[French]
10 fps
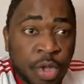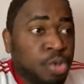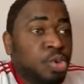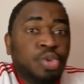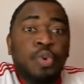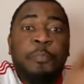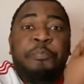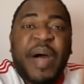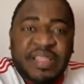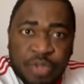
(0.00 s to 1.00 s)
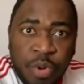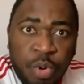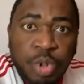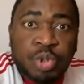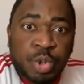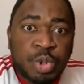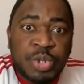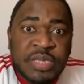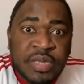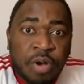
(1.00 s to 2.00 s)
Nous nous battons
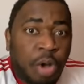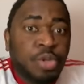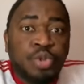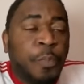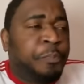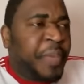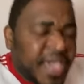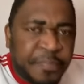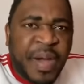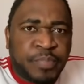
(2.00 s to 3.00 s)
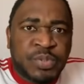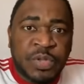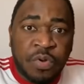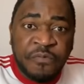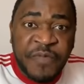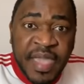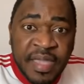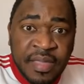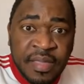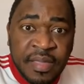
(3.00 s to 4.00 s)
aujourd'hui. On ne nous paye pas pour ce qu'on fait.